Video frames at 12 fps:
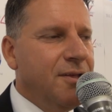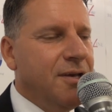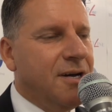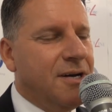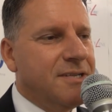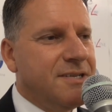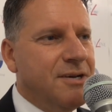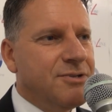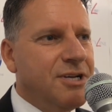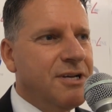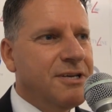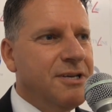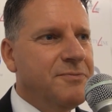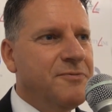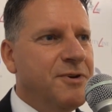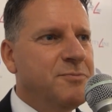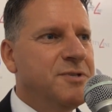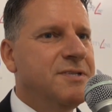Ja, also
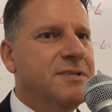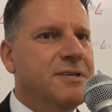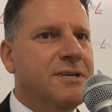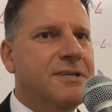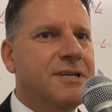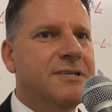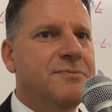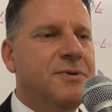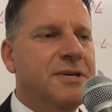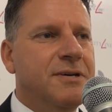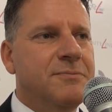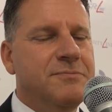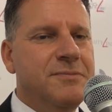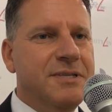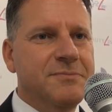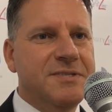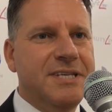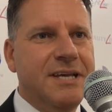ausschlaggebend war mit Sicherheit, dass wir
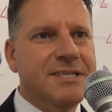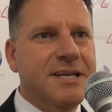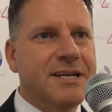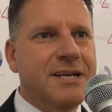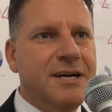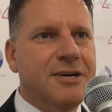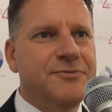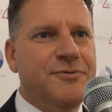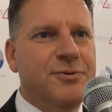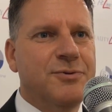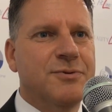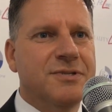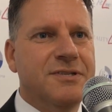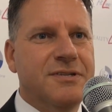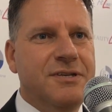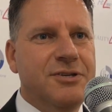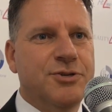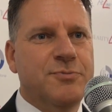mit einem sehr, sehr klaren Fokus eine
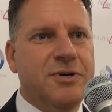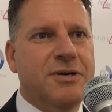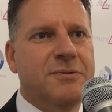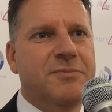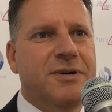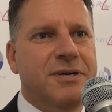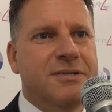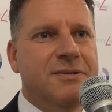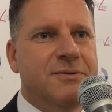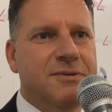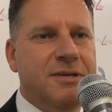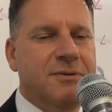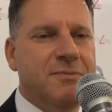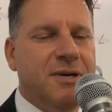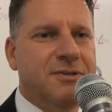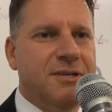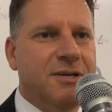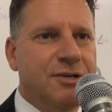Nische bearbeiten und eben
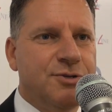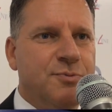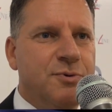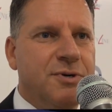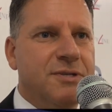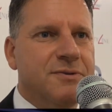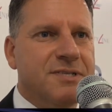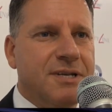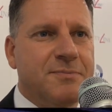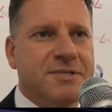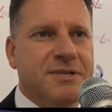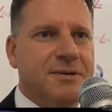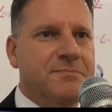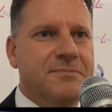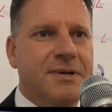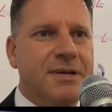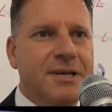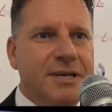auch den Anspruch an uns selbst haben,
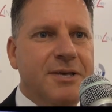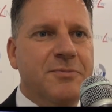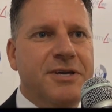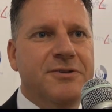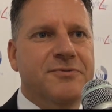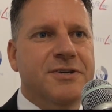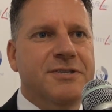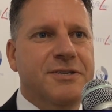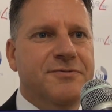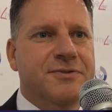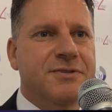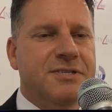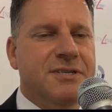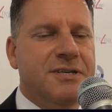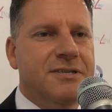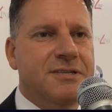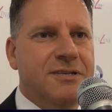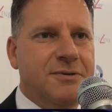immer innovativ zu
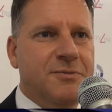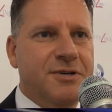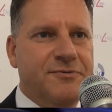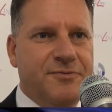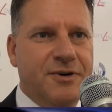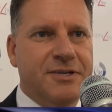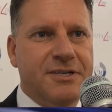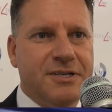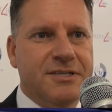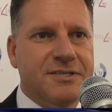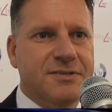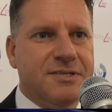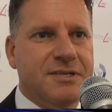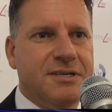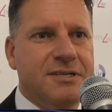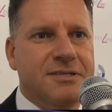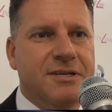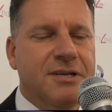sein, immer vorne dran zu
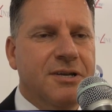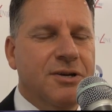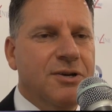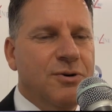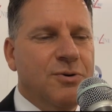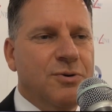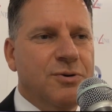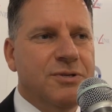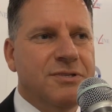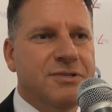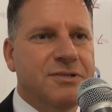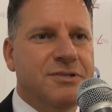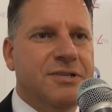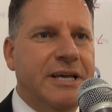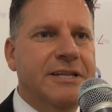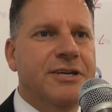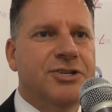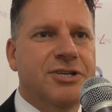sein. Und
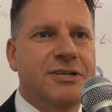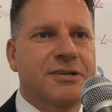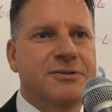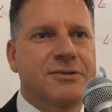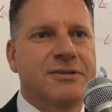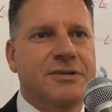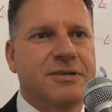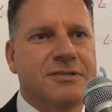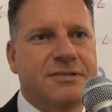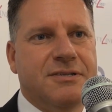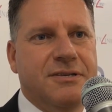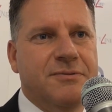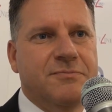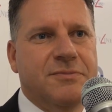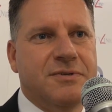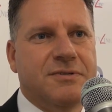dahinter steht natürlich ein ganzes Team.